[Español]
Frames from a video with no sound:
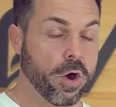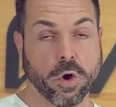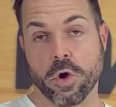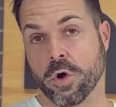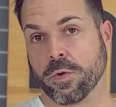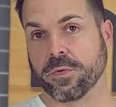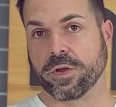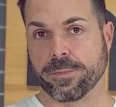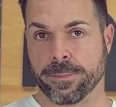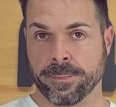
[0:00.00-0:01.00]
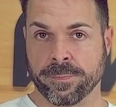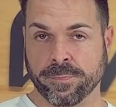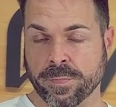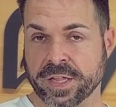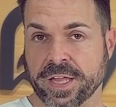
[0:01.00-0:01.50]
o
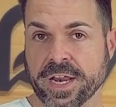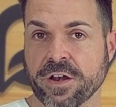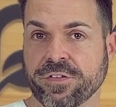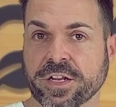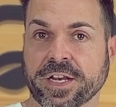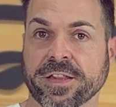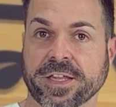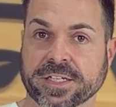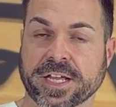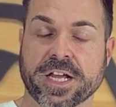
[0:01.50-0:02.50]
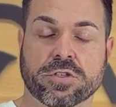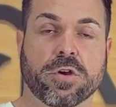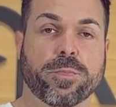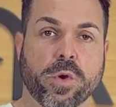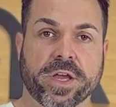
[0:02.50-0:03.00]
mm, material filtrante
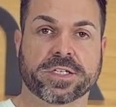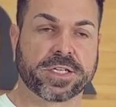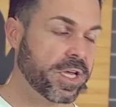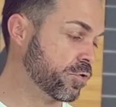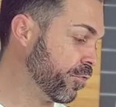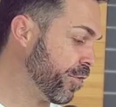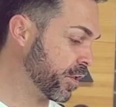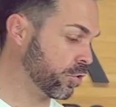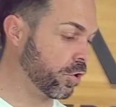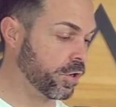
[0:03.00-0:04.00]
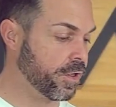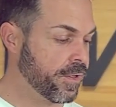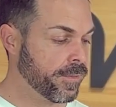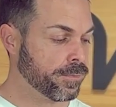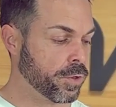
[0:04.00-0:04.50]
escaso, pues es un factor
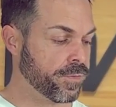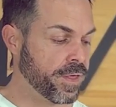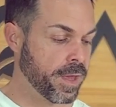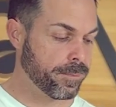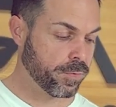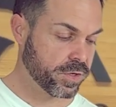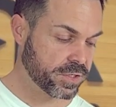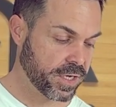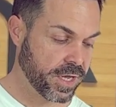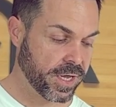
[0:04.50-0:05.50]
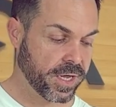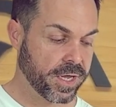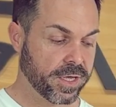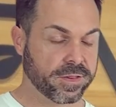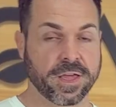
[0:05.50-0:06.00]
donde pues
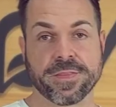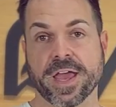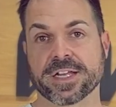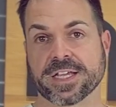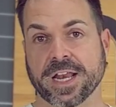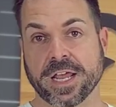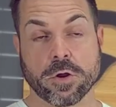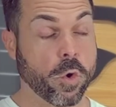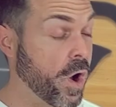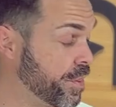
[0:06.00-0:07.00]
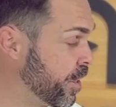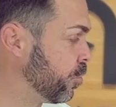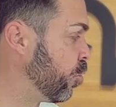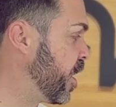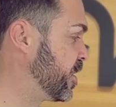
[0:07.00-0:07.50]
eh, tiende a salir o
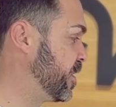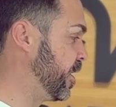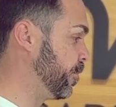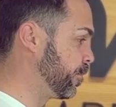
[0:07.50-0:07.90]
acentuarse.